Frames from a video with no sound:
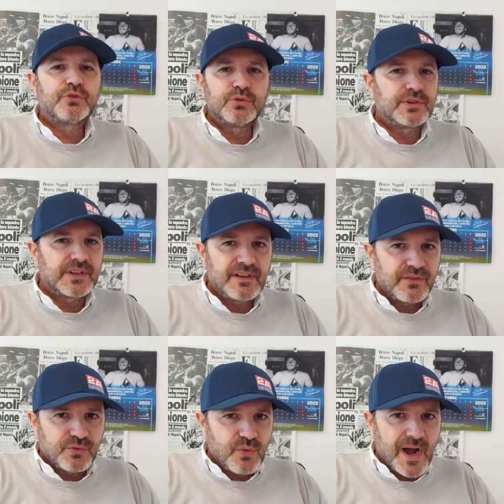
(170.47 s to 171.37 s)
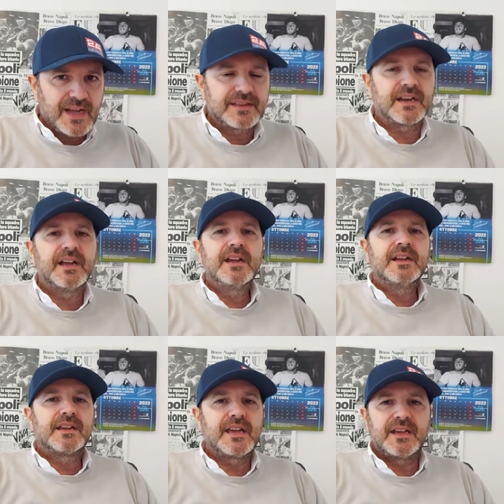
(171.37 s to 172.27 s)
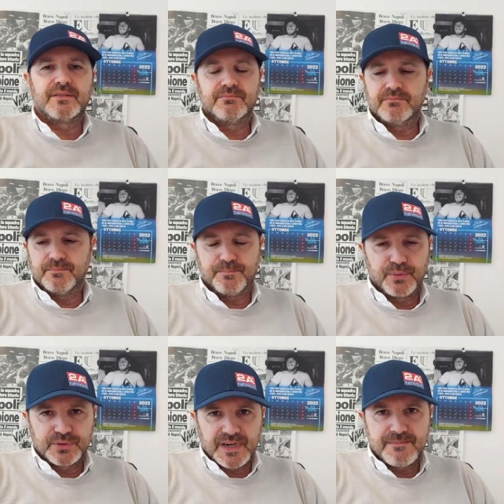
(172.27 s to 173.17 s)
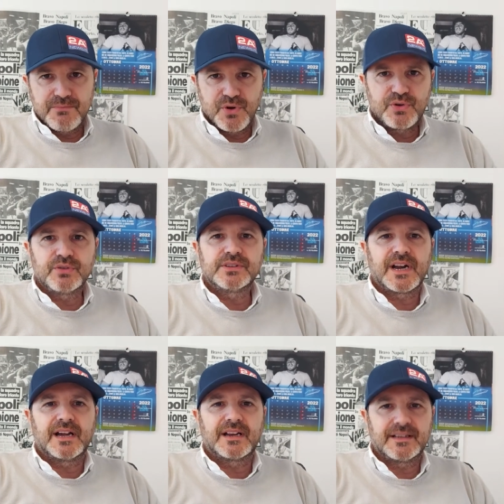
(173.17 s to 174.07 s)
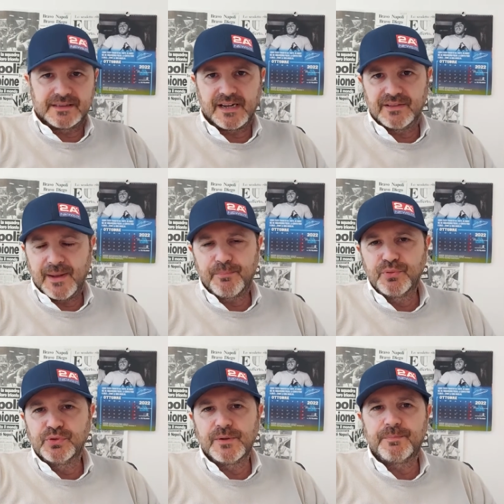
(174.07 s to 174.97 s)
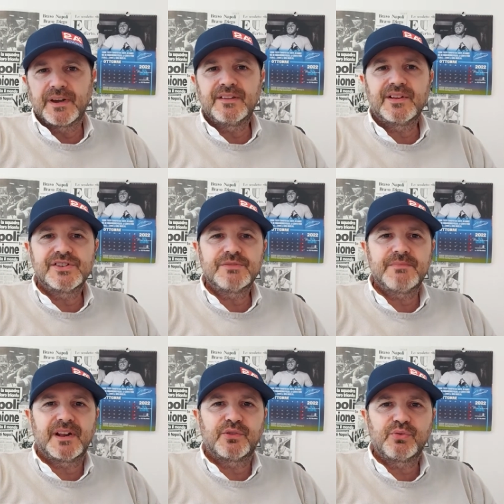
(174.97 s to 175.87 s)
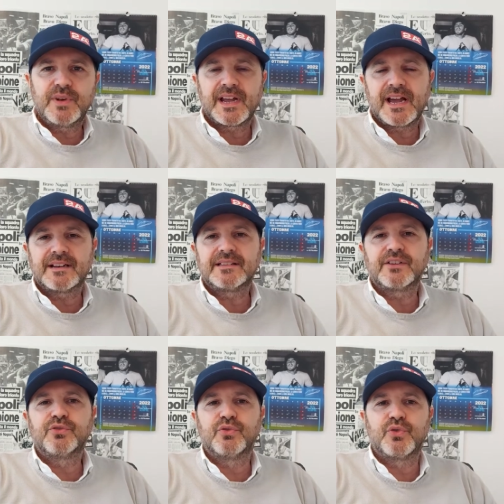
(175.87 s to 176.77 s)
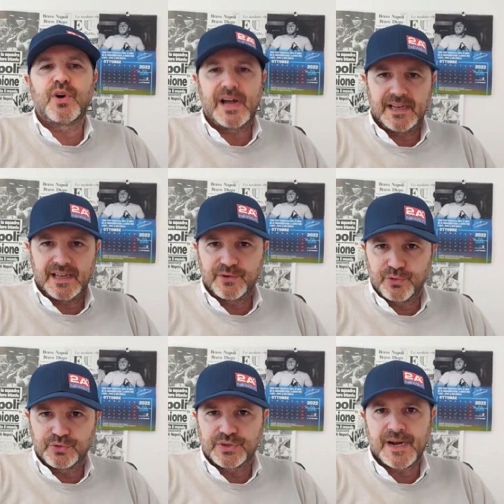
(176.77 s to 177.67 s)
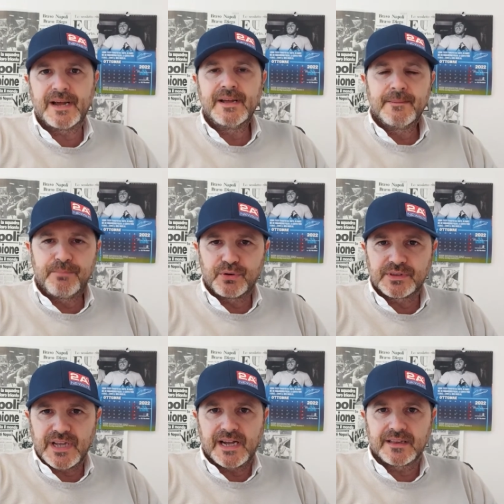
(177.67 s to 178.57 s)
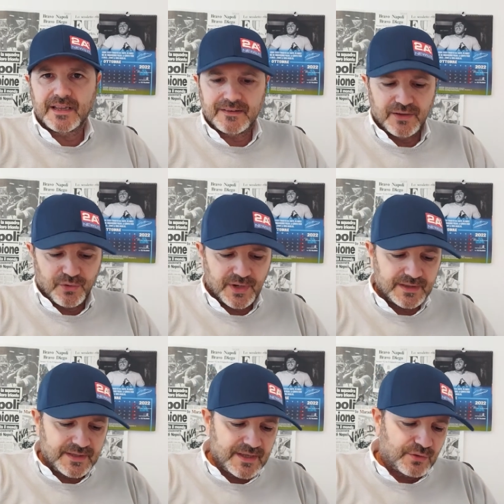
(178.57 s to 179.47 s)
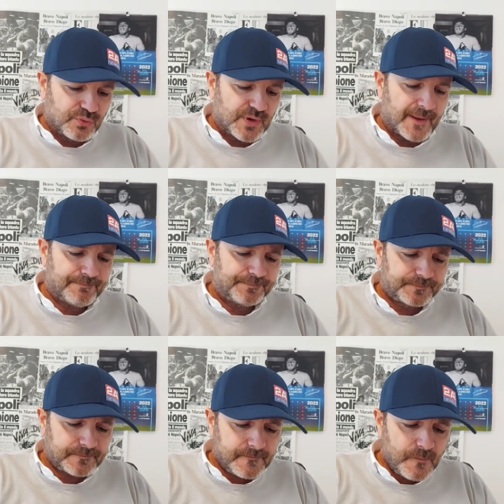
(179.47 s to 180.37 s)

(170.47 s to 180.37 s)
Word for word: tutte le squadre che potremmo incontrare, tranne appunto il Paris Saint Germain, sulla carta sono alla nostra portata, se non addirittura